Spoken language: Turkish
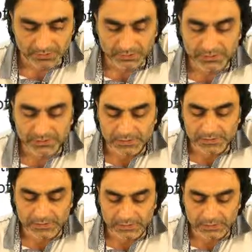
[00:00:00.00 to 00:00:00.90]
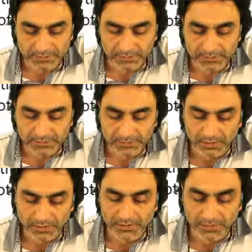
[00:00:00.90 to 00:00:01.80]
nearest and
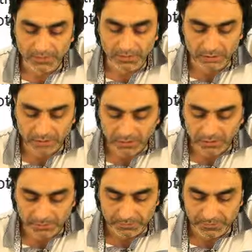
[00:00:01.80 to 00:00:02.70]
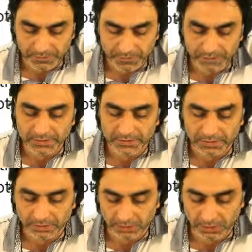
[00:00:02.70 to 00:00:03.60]
kin akrabalık bakımından en
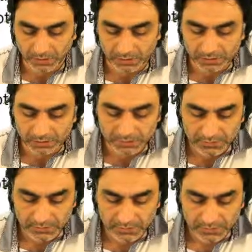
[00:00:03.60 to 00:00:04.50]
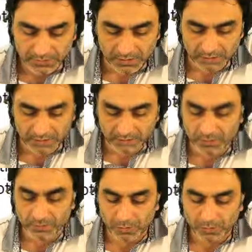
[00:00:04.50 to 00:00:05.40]
yakın olan
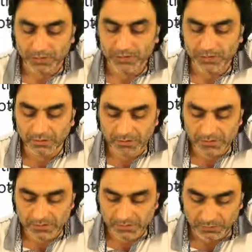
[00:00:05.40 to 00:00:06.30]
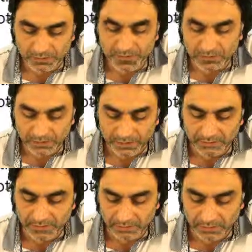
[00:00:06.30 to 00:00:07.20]
from among those who
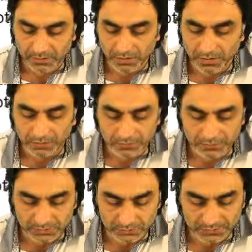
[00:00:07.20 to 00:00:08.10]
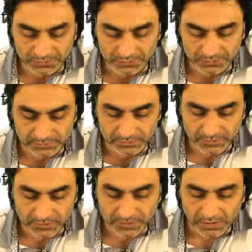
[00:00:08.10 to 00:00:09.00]
claim a lawful right
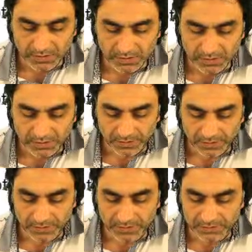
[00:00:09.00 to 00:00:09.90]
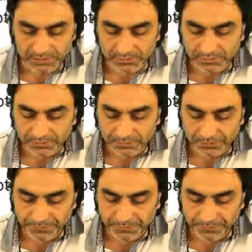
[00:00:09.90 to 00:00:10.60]
aralarında